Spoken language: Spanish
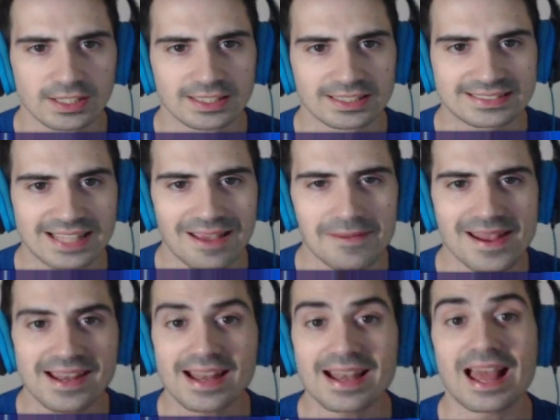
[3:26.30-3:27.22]
se
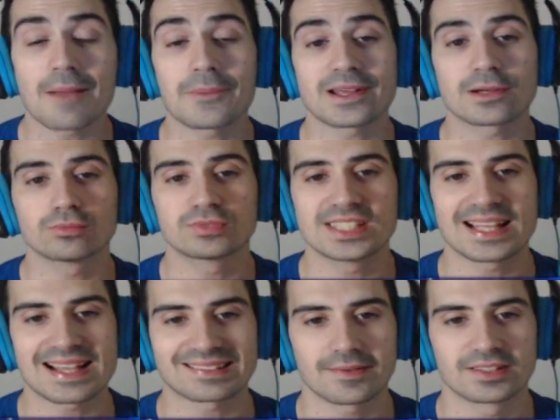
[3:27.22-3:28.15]
viene la preguntita,
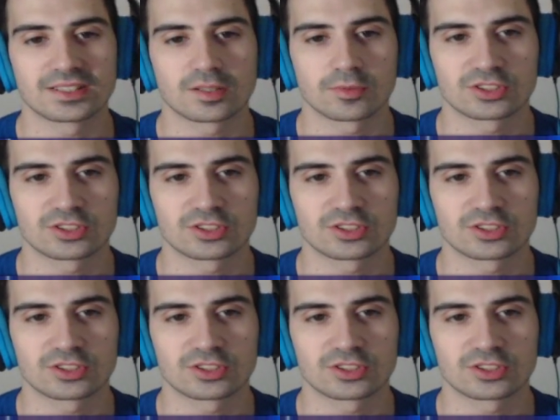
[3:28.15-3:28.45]
ya sabéis, como